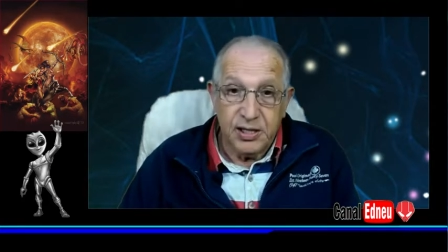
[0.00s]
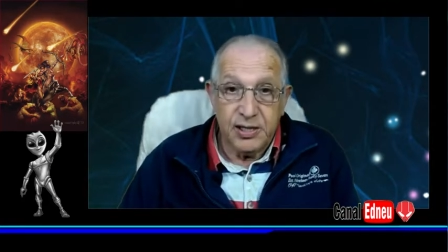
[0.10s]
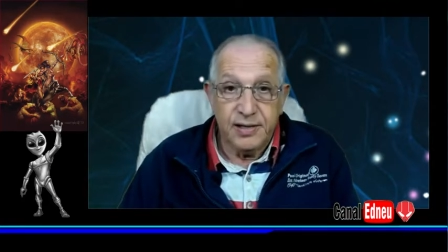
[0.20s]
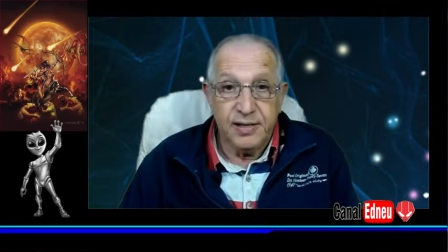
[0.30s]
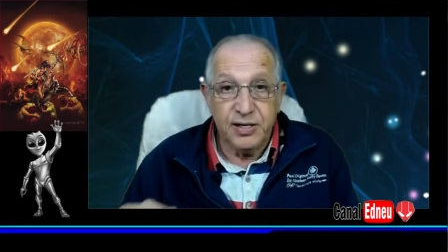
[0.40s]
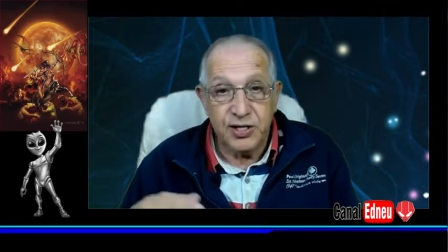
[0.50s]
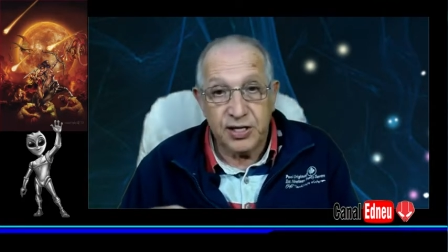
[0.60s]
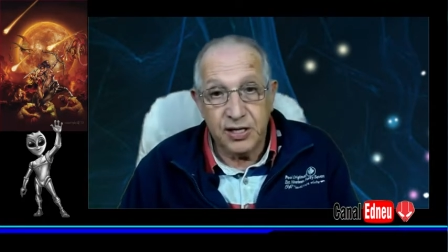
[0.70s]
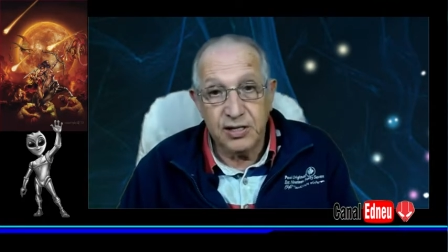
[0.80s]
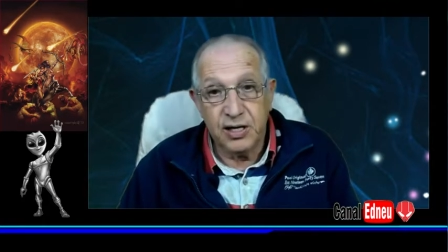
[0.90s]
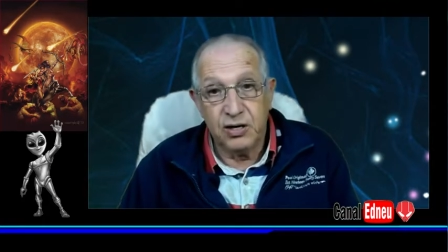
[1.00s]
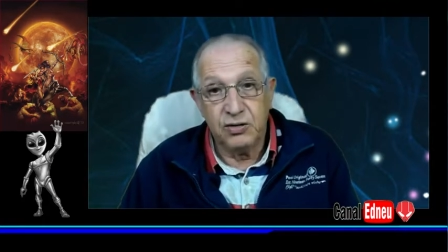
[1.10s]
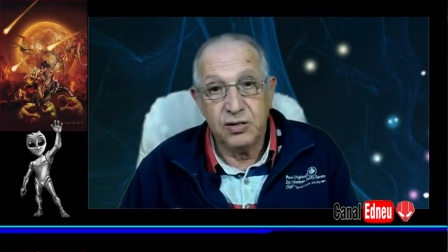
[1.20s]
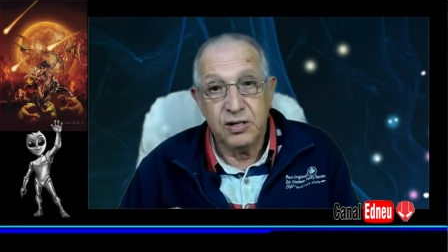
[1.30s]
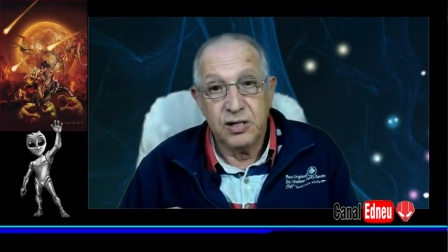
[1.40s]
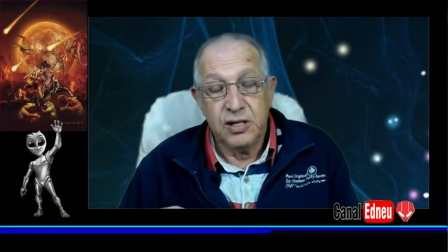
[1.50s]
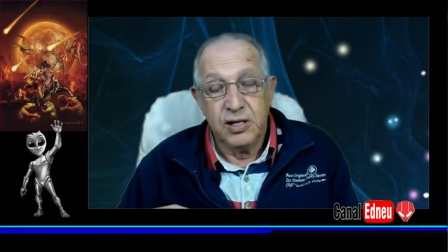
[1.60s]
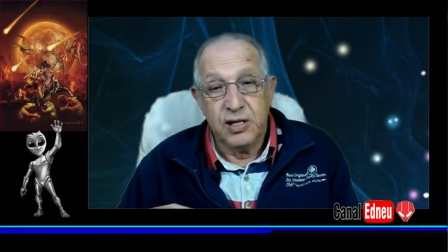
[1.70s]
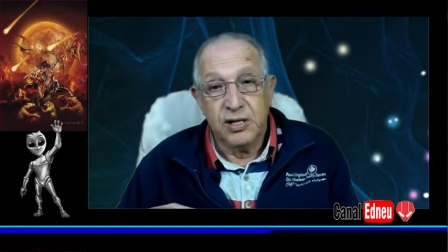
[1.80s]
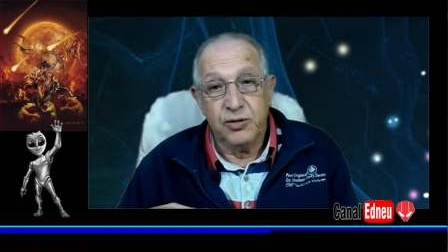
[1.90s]
é, nesse canal
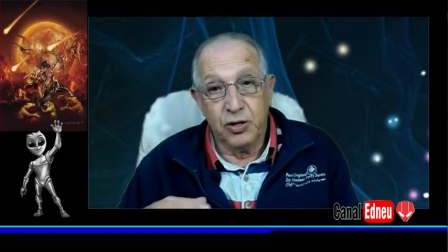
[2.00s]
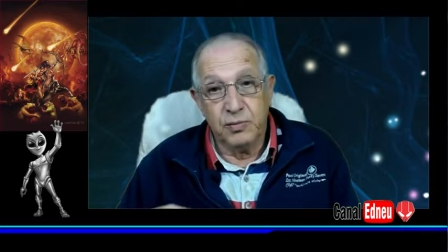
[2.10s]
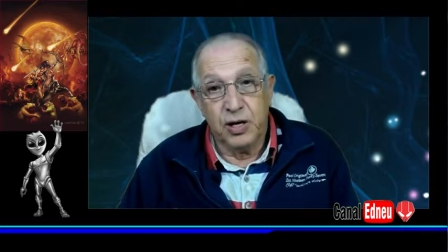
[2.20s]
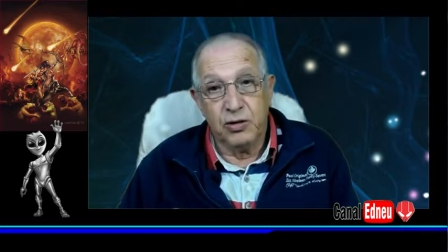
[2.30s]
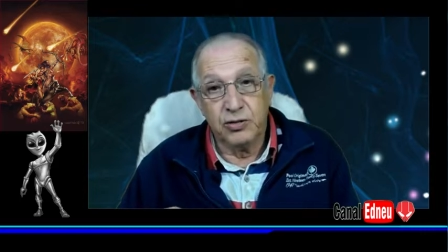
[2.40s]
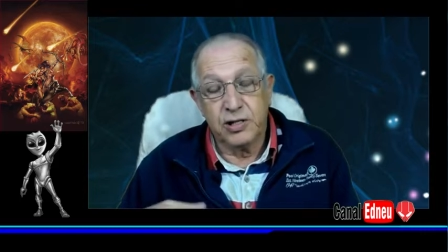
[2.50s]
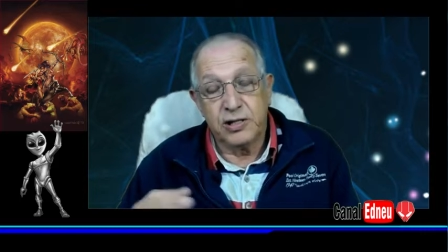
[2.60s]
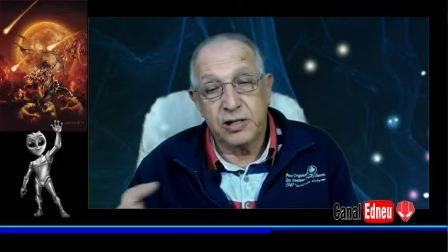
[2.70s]
normal,